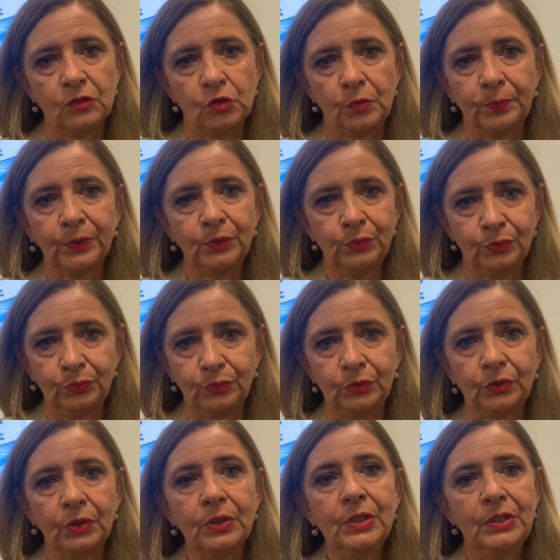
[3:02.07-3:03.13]
e
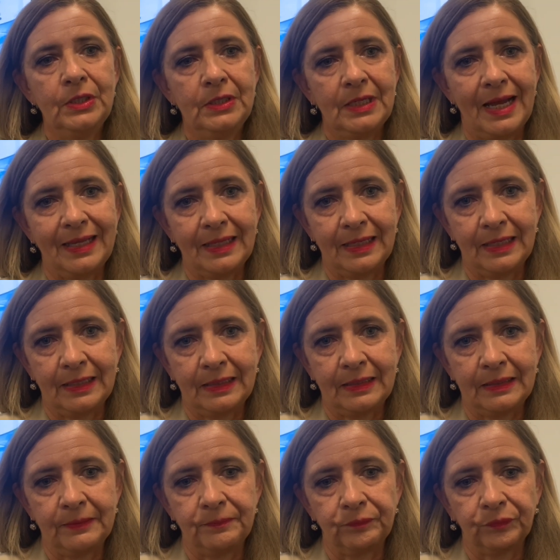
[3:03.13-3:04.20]
soprattutto
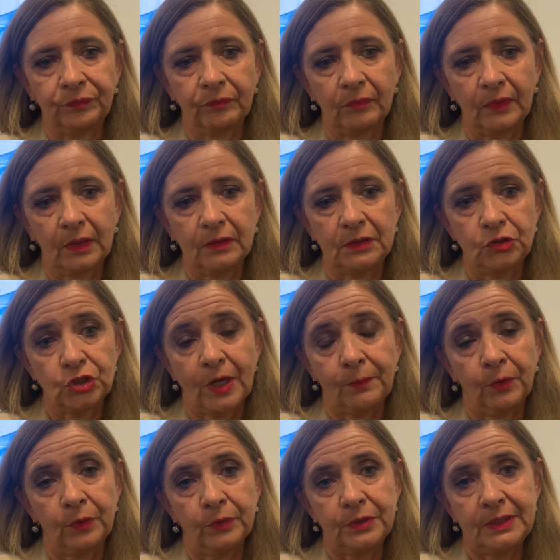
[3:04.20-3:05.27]
eh,
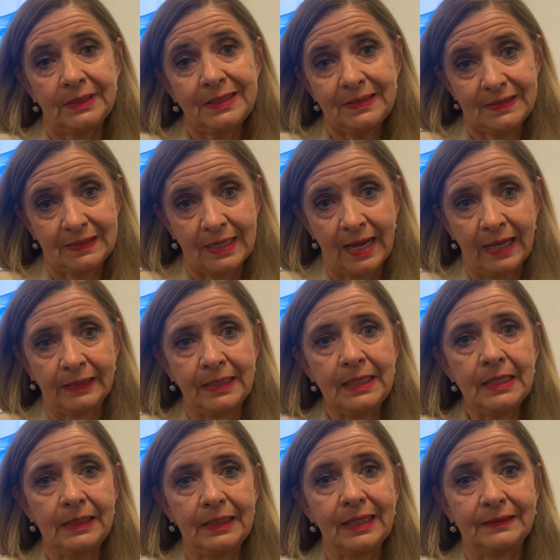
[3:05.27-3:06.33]
diciamo,
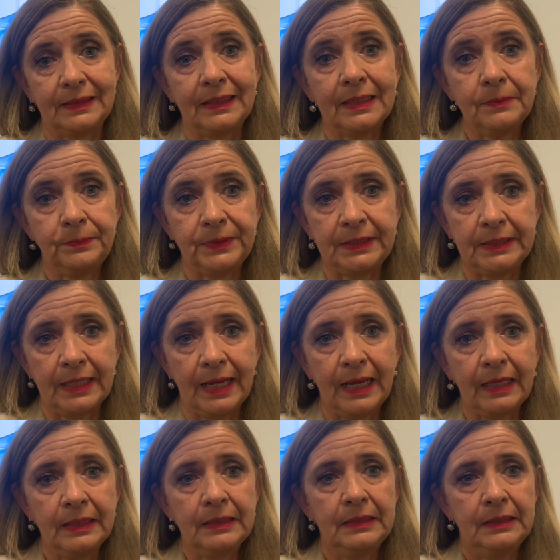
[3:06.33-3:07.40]
iniziare la terapia